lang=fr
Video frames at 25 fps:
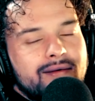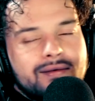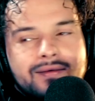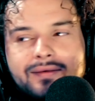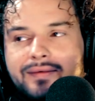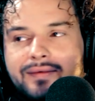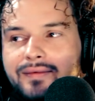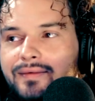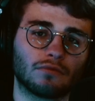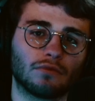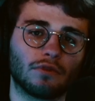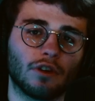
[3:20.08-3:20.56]

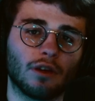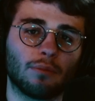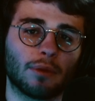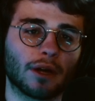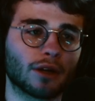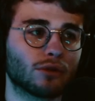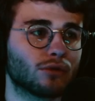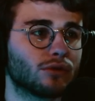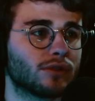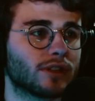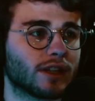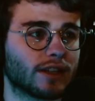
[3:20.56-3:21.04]
Hum, ville
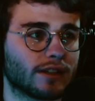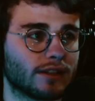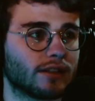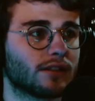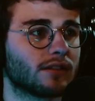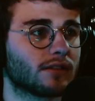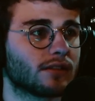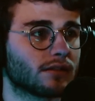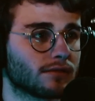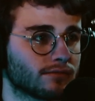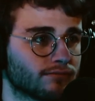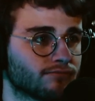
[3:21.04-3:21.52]
perdue, ça
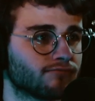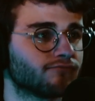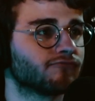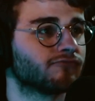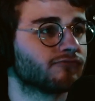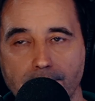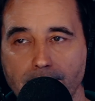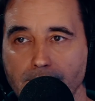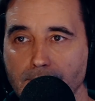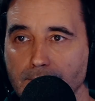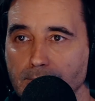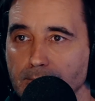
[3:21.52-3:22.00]
existe.
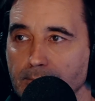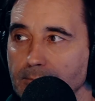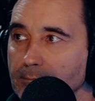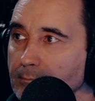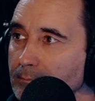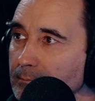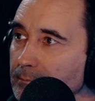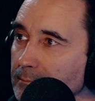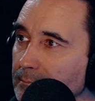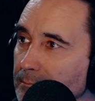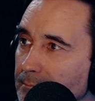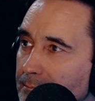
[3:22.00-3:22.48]
Bah, ville
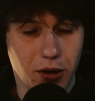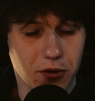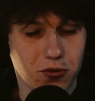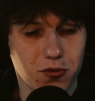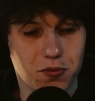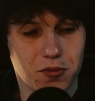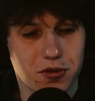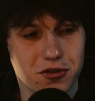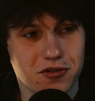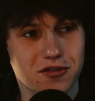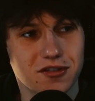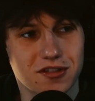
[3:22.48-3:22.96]

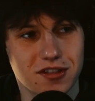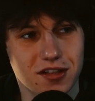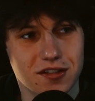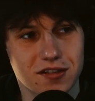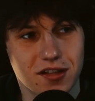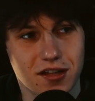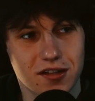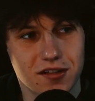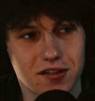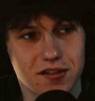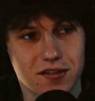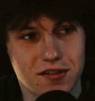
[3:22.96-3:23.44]
perdue, moi je sais
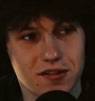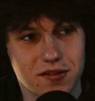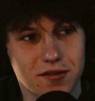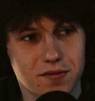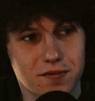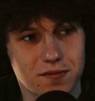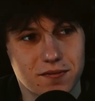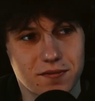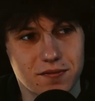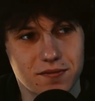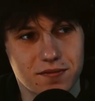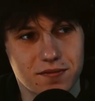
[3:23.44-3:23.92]
que ça existe.